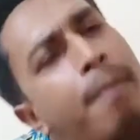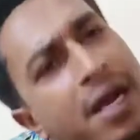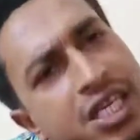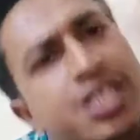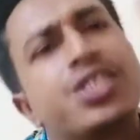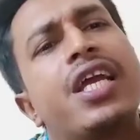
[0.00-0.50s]

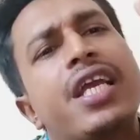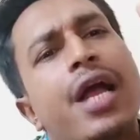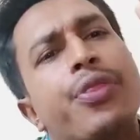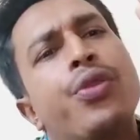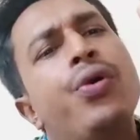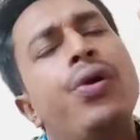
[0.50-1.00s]
বাসার যাই
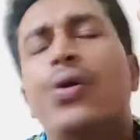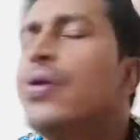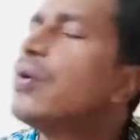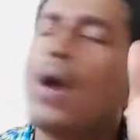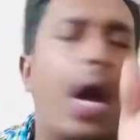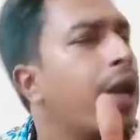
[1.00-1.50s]
কান্দো
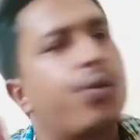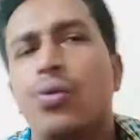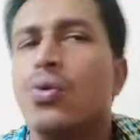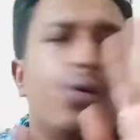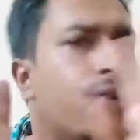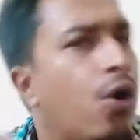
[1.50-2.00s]
আর
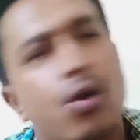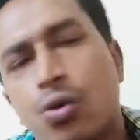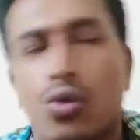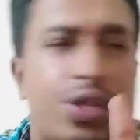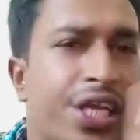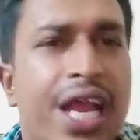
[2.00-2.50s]
কোনো
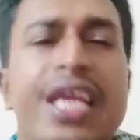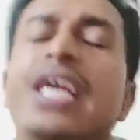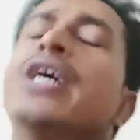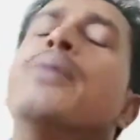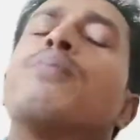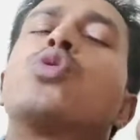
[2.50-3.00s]
অজ্ঞতি নাই
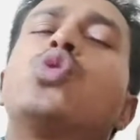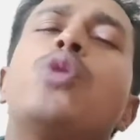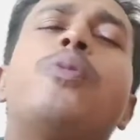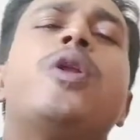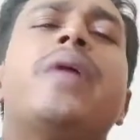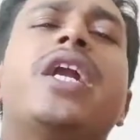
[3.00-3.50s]
প্রচুর
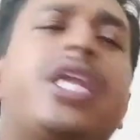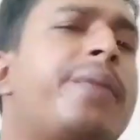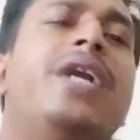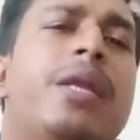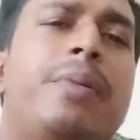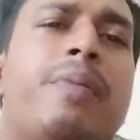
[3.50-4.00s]
পরিমাণে টিভি
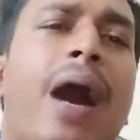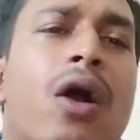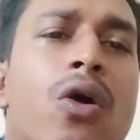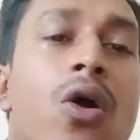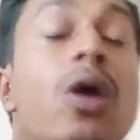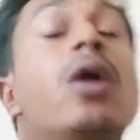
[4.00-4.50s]
টিভি ভাঙ্গ
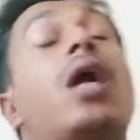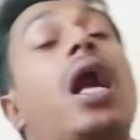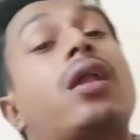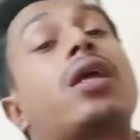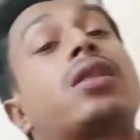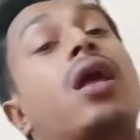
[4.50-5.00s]

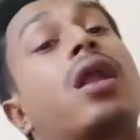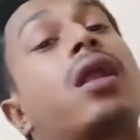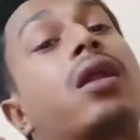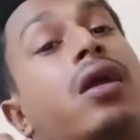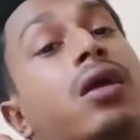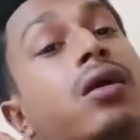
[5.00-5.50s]
কাটা তারের
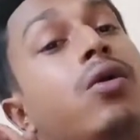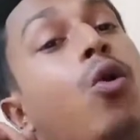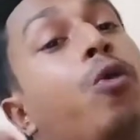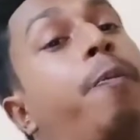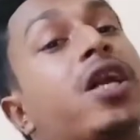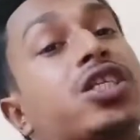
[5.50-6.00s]

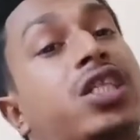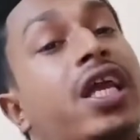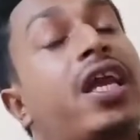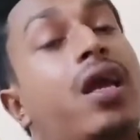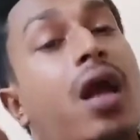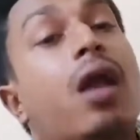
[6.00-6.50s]
ওই পাশ
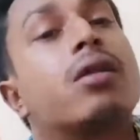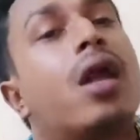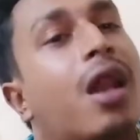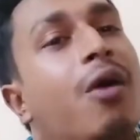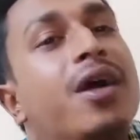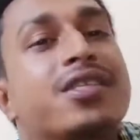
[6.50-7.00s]
থেকে
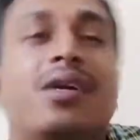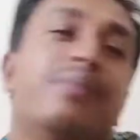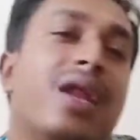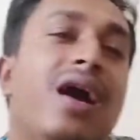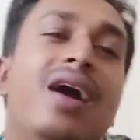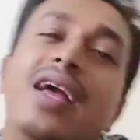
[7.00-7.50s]
কান্নার আওয়াজ
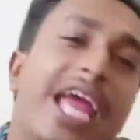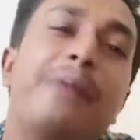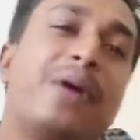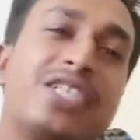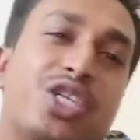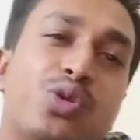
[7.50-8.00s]
আমরা এই
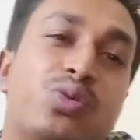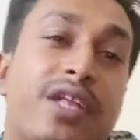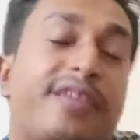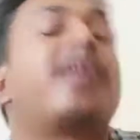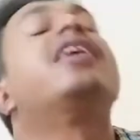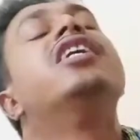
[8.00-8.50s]
পাশে শুনতে
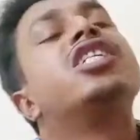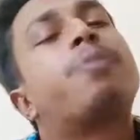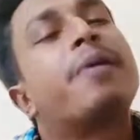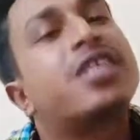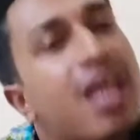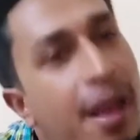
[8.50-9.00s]
চাই
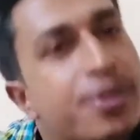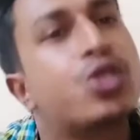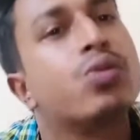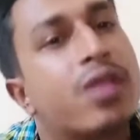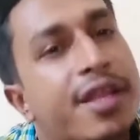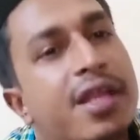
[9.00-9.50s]
স্পেশালি আমি
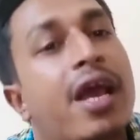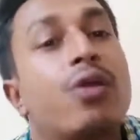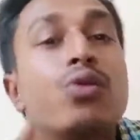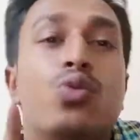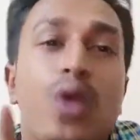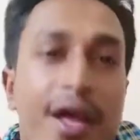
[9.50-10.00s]
শুনতে চাই কারণ
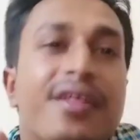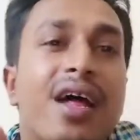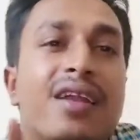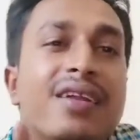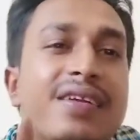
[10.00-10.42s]
দুই হাজার